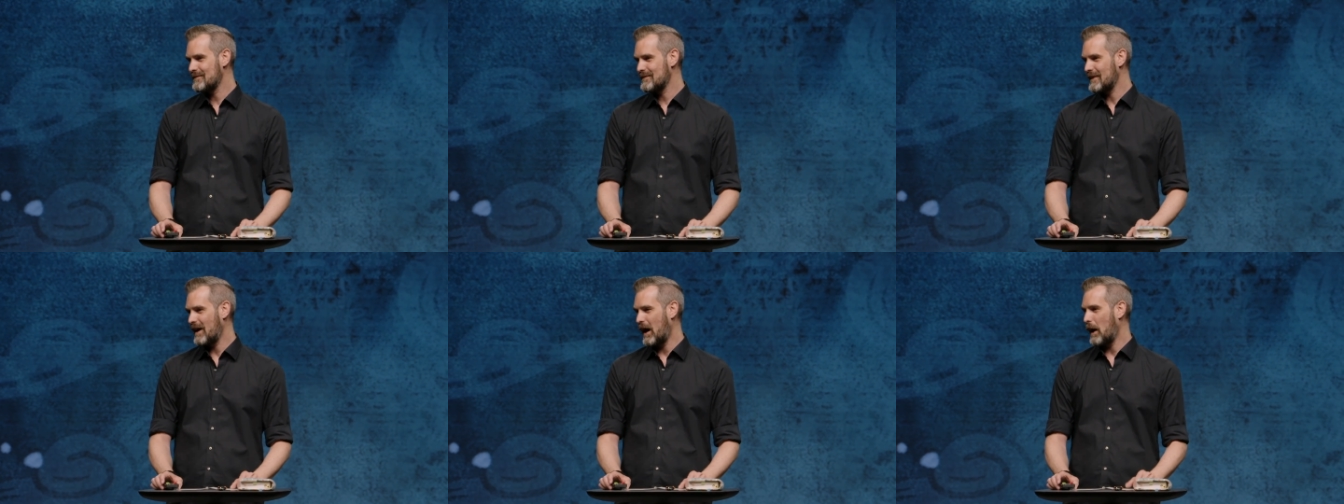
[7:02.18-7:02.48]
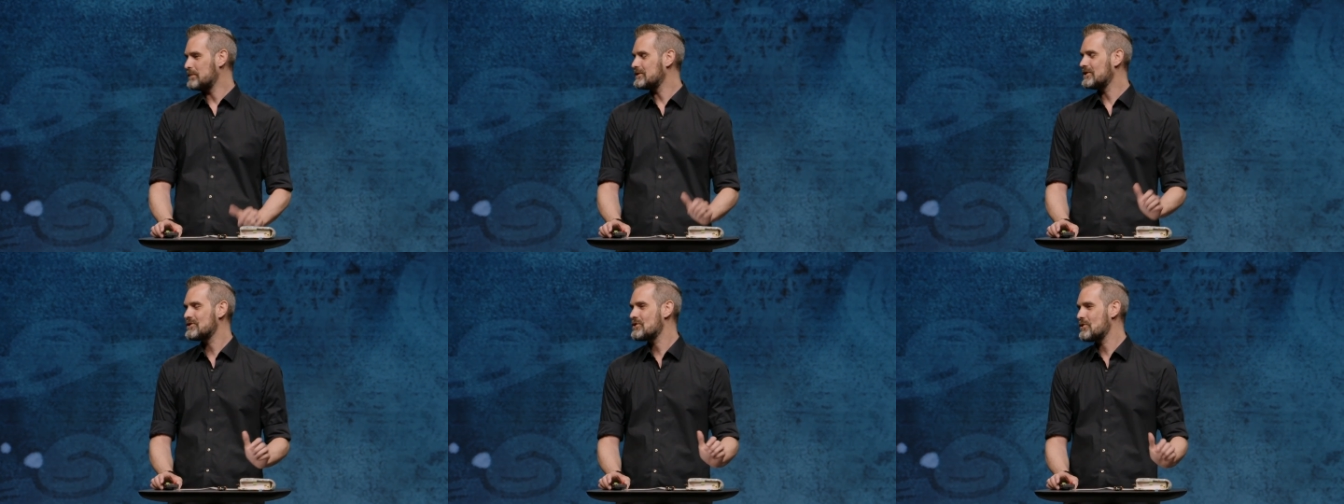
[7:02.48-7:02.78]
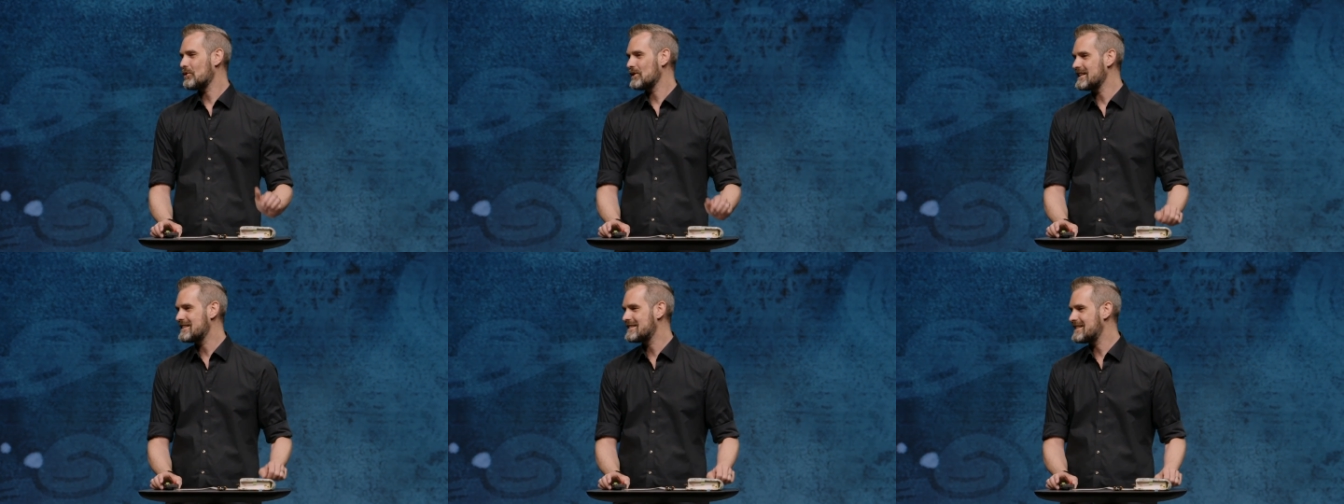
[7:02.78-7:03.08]
Aber das ist
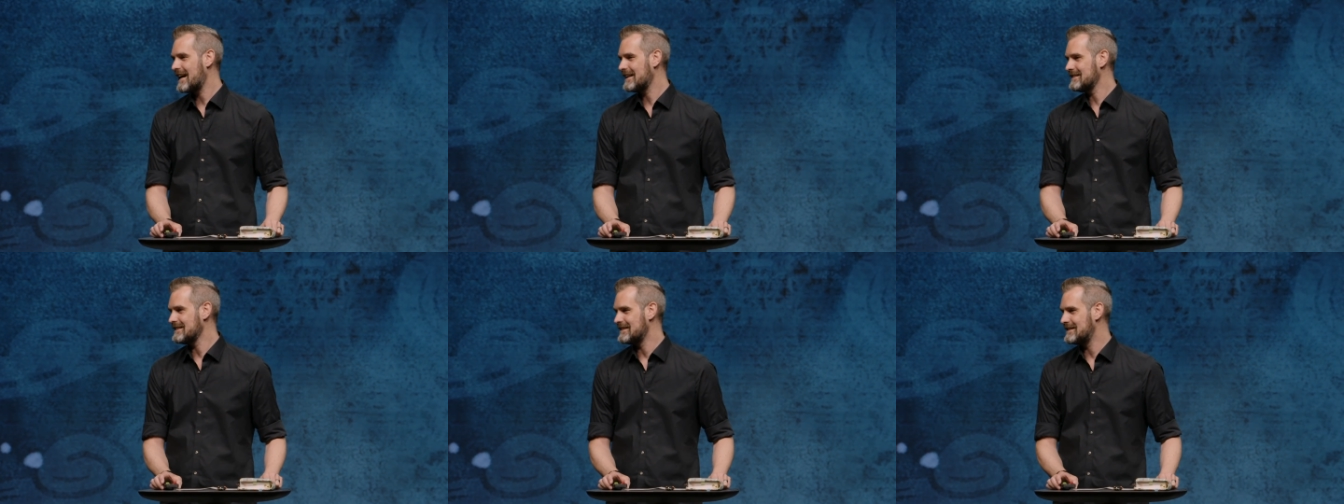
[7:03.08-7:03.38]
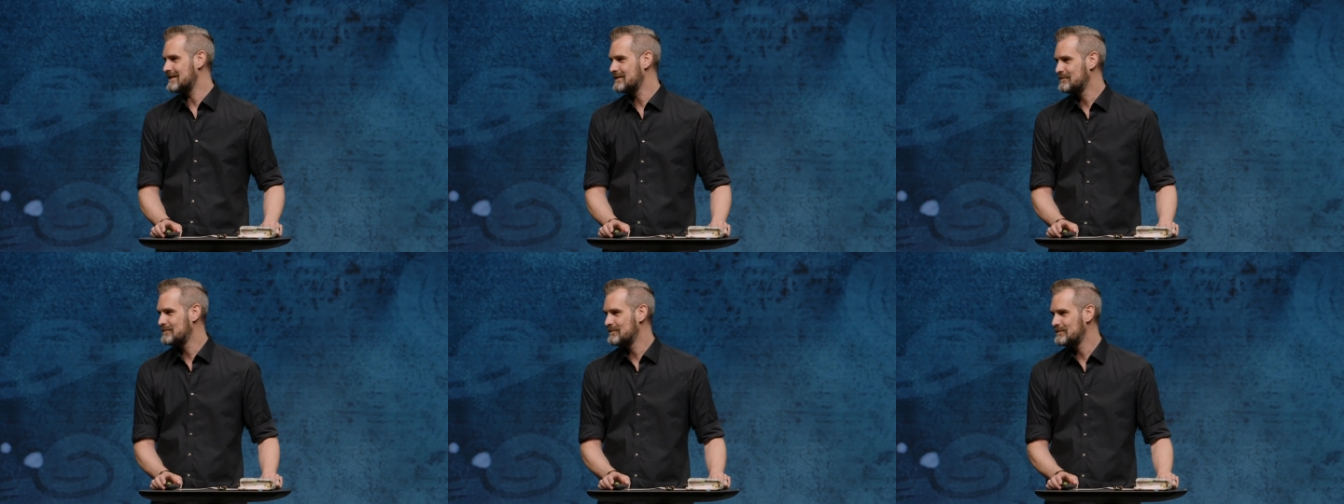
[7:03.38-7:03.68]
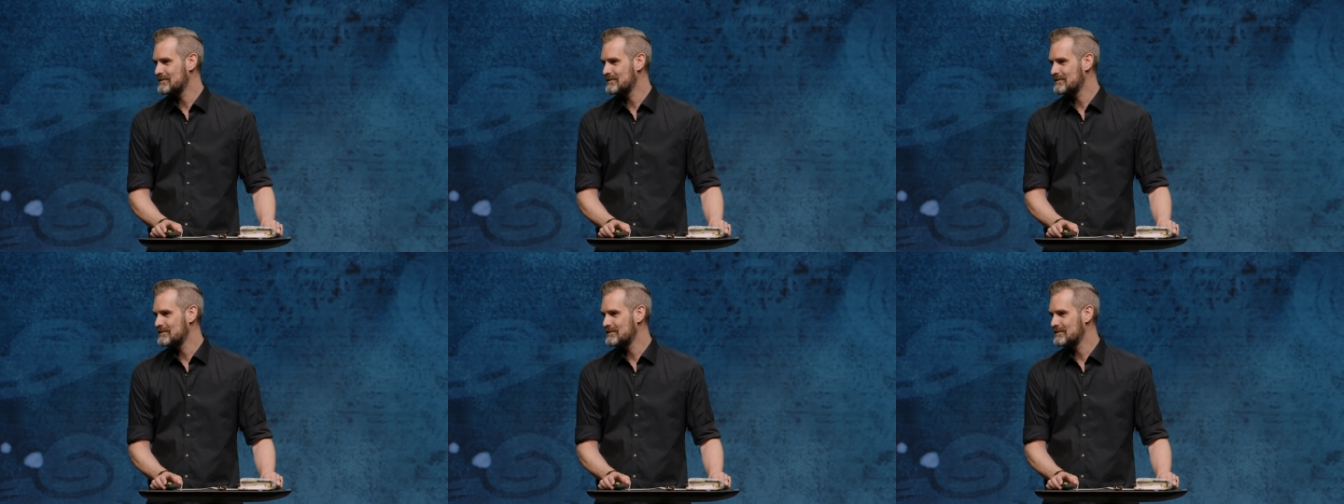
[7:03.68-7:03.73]
noch nicht gesendet.